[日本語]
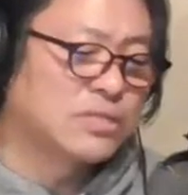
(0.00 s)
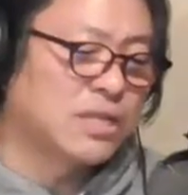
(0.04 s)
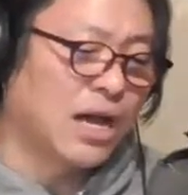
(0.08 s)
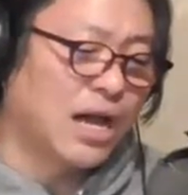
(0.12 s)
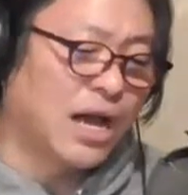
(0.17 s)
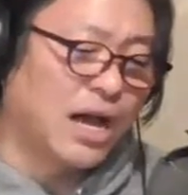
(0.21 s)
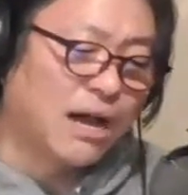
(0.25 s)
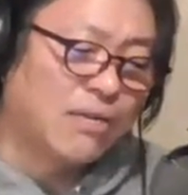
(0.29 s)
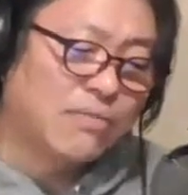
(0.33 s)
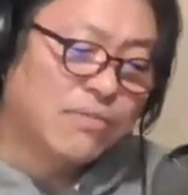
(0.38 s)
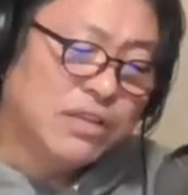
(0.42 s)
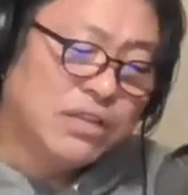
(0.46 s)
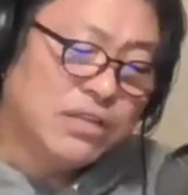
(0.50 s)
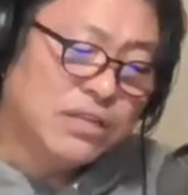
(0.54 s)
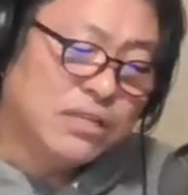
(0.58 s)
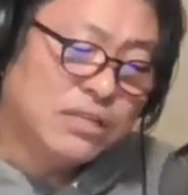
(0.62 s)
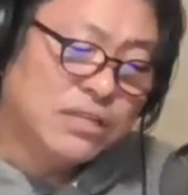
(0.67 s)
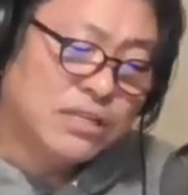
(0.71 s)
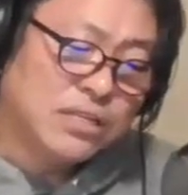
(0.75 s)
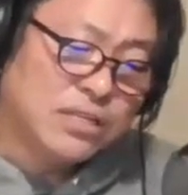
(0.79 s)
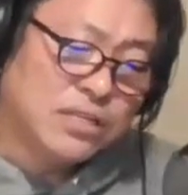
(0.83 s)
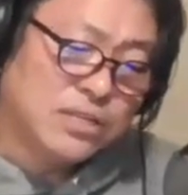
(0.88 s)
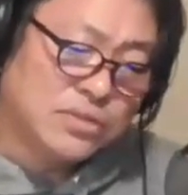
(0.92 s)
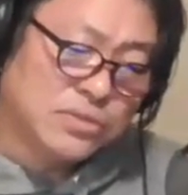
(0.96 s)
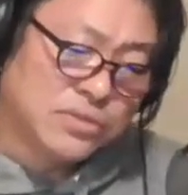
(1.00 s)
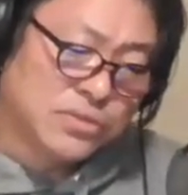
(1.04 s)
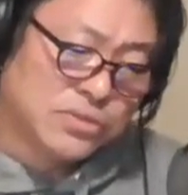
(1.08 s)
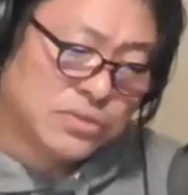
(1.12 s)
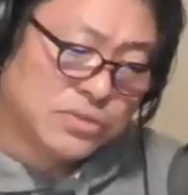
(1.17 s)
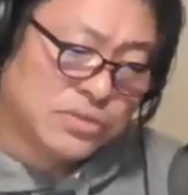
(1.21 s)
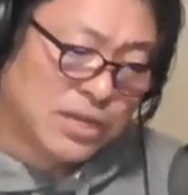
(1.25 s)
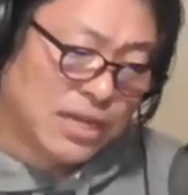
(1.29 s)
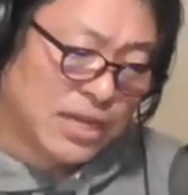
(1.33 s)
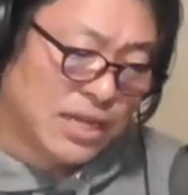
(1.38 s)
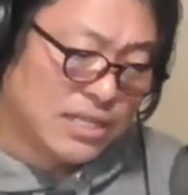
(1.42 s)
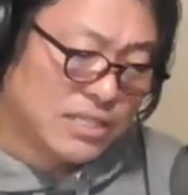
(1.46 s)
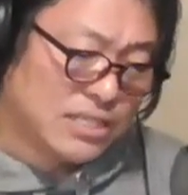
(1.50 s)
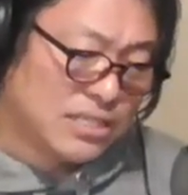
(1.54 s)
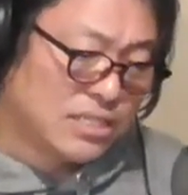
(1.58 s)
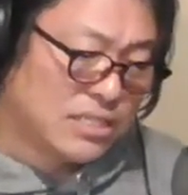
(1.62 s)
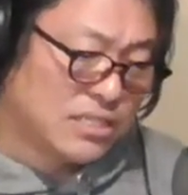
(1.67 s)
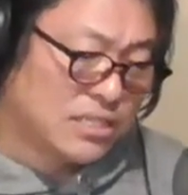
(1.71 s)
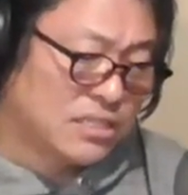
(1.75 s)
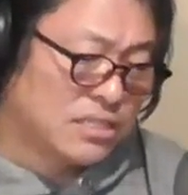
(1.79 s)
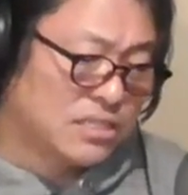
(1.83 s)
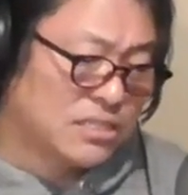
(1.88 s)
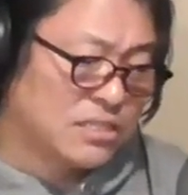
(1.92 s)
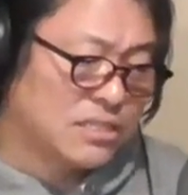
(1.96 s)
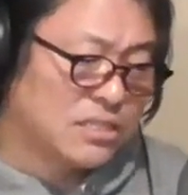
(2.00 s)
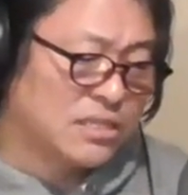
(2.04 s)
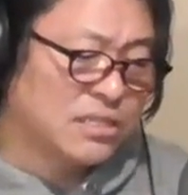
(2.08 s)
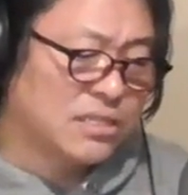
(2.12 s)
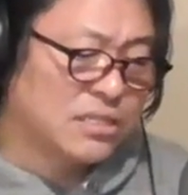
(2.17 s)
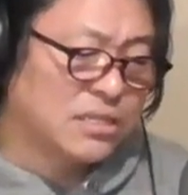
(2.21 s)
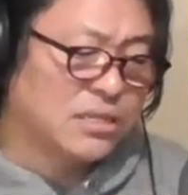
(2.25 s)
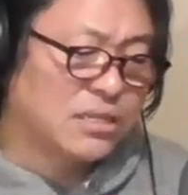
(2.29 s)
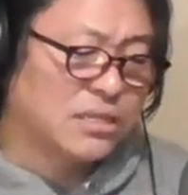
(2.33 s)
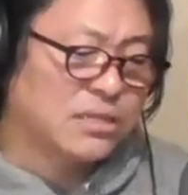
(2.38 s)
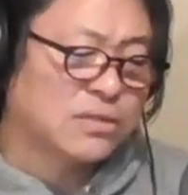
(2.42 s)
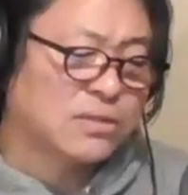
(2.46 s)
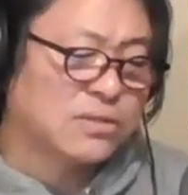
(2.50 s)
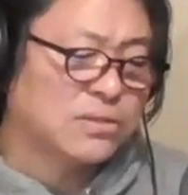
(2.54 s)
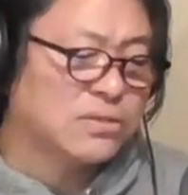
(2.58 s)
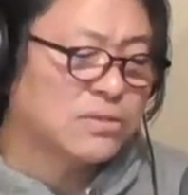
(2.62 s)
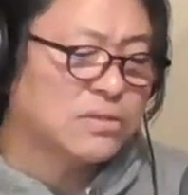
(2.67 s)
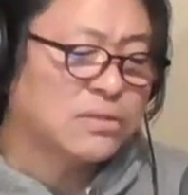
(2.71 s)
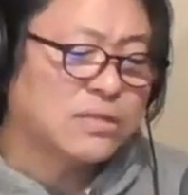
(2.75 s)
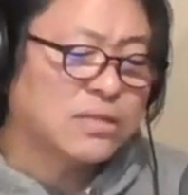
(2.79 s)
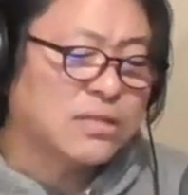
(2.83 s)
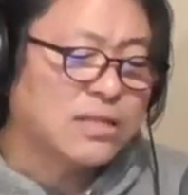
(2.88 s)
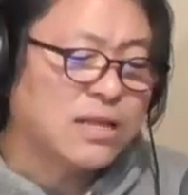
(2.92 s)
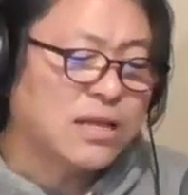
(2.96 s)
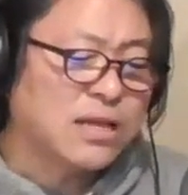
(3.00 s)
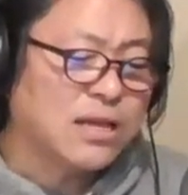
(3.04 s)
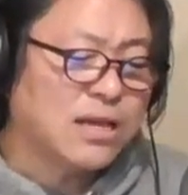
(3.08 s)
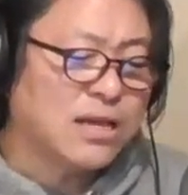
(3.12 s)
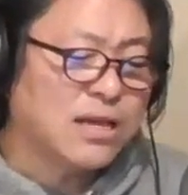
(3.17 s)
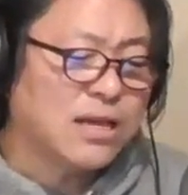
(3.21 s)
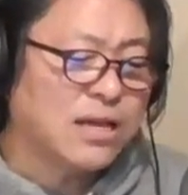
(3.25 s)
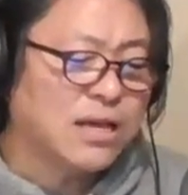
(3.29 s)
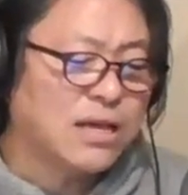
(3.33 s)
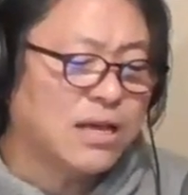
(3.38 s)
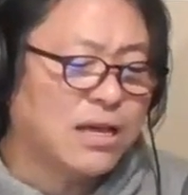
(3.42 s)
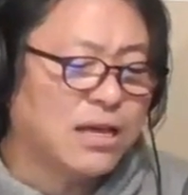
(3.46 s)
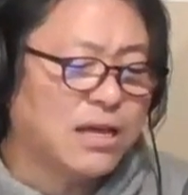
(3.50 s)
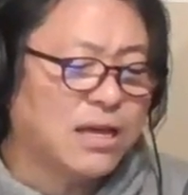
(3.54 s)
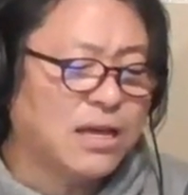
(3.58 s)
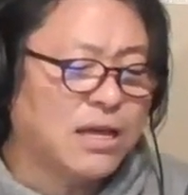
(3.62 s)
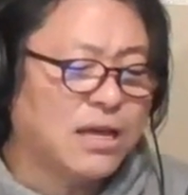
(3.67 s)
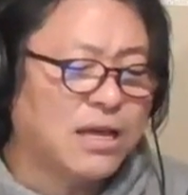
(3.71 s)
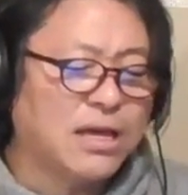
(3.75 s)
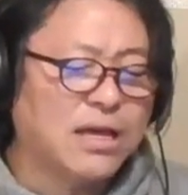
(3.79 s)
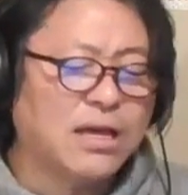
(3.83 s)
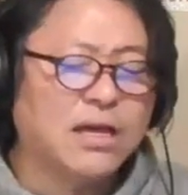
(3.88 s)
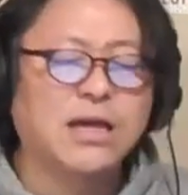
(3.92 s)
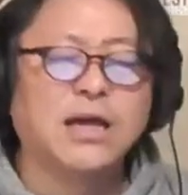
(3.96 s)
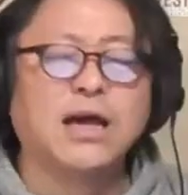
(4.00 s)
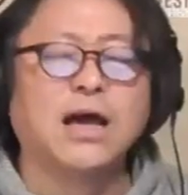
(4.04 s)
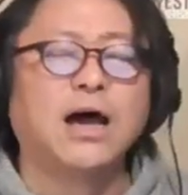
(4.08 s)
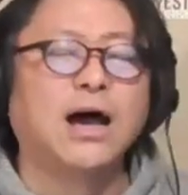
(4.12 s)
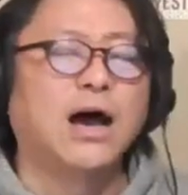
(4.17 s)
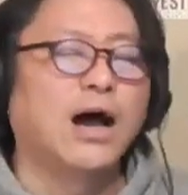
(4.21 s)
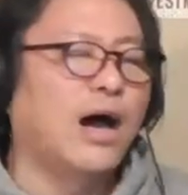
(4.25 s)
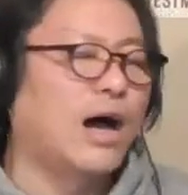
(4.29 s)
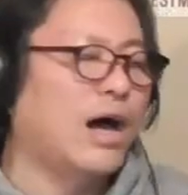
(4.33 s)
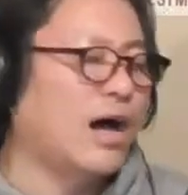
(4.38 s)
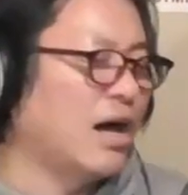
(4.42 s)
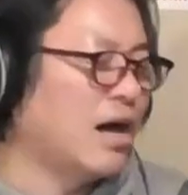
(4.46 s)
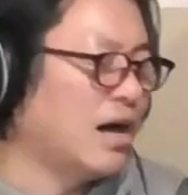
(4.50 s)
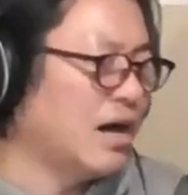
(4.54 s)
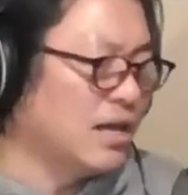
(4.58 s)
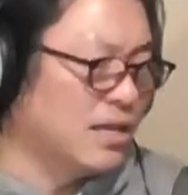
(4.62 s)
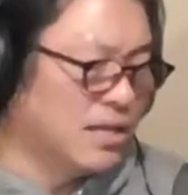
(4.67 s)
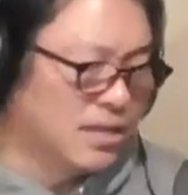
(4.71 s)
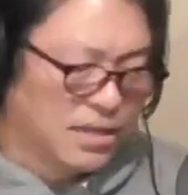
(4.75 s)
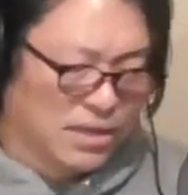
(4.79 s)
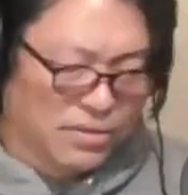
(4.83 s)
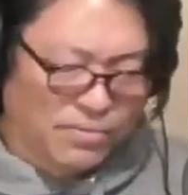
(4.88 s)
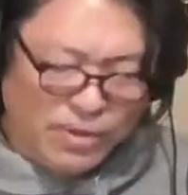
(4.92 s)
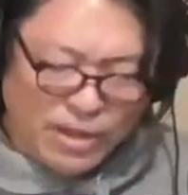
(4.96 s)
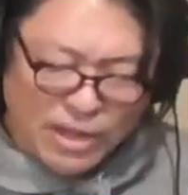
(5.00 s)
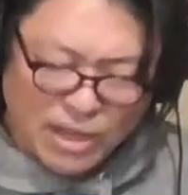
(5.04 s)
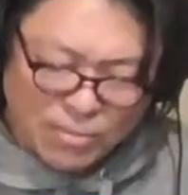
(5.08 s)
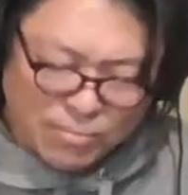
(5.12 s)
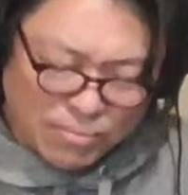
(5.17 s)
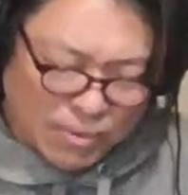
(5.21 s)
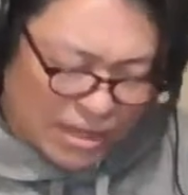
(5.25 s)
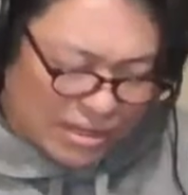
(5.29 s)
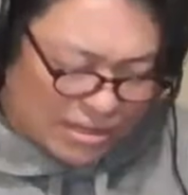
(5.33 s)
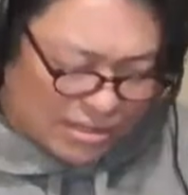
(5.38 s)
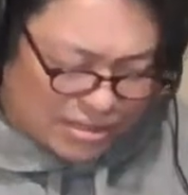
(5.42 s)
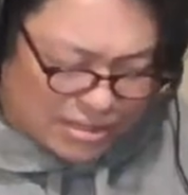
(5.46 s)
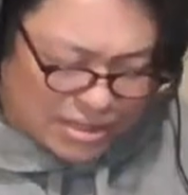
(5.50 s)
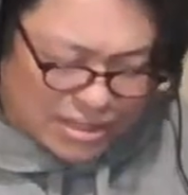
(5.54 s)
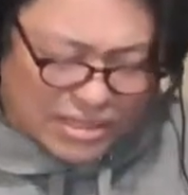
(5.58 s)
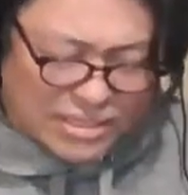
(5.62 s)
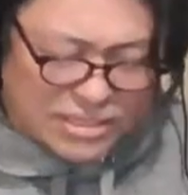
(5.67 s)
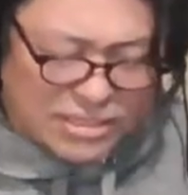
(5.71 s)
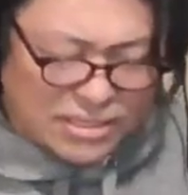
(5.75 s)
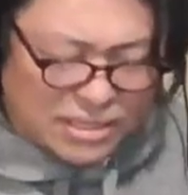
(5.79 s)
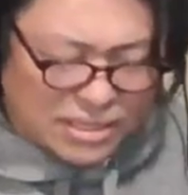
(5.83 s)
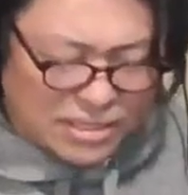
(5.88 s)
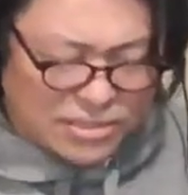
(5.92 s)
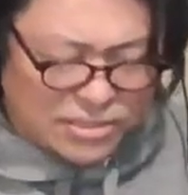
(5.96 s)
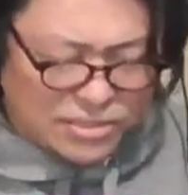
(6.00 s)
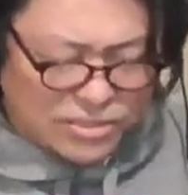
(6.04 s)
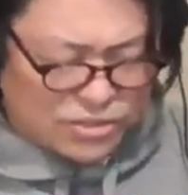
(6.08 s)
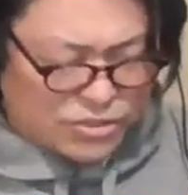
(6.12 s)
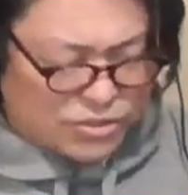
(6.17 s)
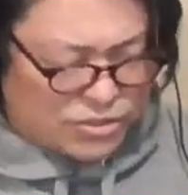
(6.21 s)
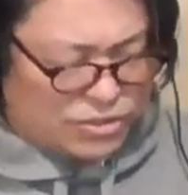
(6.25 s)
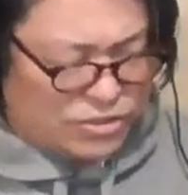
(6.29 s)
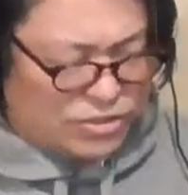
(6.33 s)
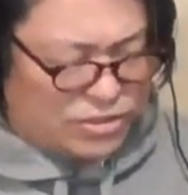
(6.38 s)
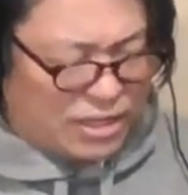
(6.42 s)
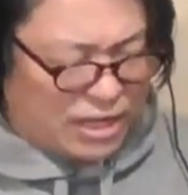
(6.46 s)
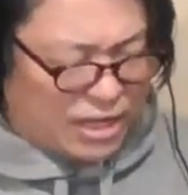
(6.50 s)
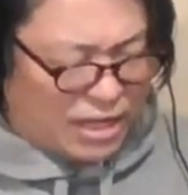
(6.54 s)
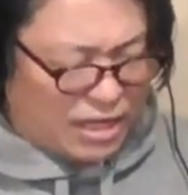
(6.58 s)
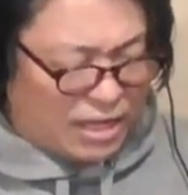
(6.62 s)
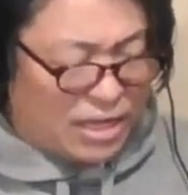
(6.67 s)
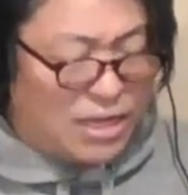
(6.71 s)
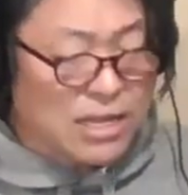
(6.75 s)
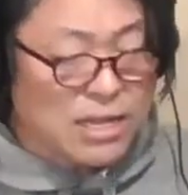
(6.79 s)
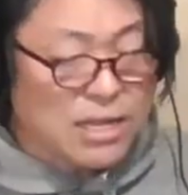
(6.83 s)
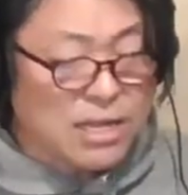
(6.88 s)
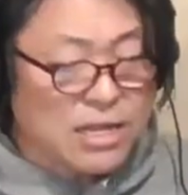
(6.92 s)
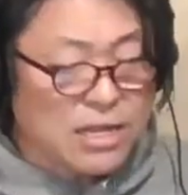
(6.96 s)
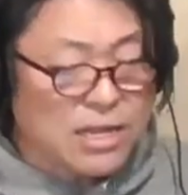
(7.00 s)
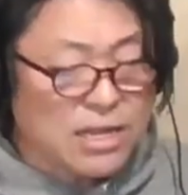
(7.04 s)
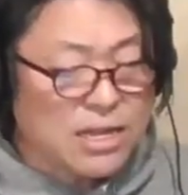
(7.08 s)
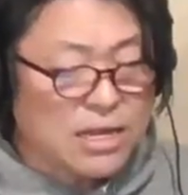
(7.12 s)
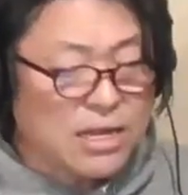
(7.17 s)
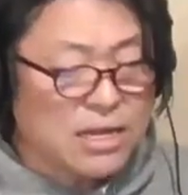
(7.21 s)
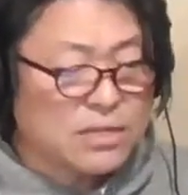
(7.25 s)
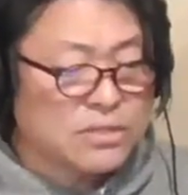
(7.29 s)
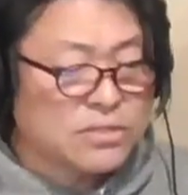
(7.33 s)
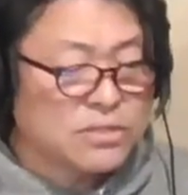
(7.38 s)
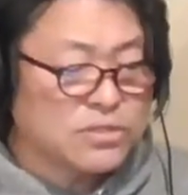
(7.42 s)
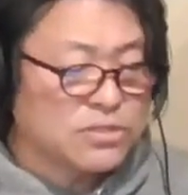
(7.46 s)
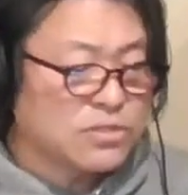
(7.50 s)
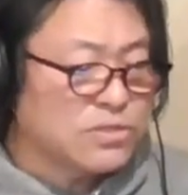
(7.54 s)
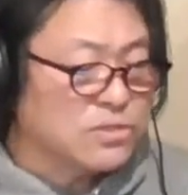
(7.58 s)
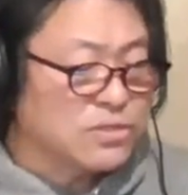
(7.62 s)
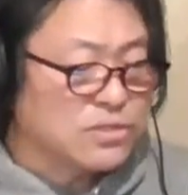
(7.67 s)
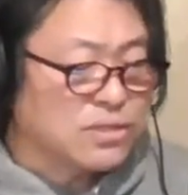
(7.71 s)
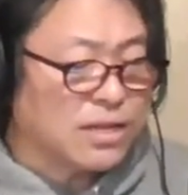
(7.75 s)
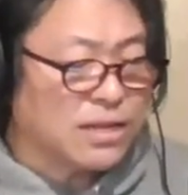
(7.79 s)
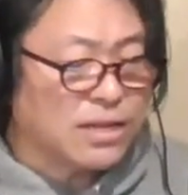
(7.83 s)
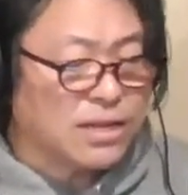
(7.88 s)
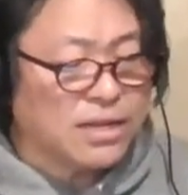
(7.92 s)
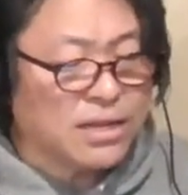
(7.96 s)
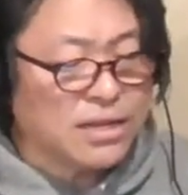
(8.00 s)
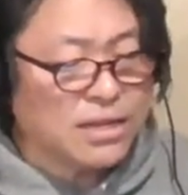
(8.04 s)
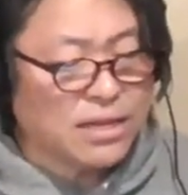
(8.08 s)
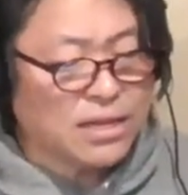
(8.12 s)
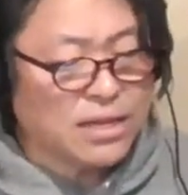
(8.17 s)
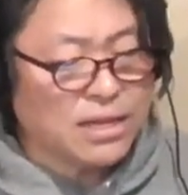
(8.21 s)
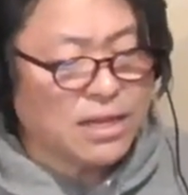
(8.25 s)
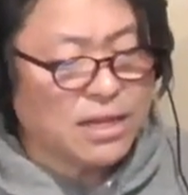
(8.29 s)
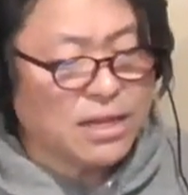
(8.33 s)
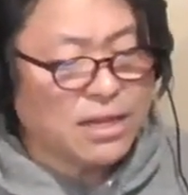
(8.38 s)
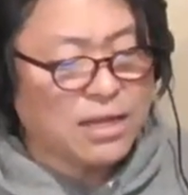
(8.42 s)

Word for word: たびに嬉しくて会えばまた切なくて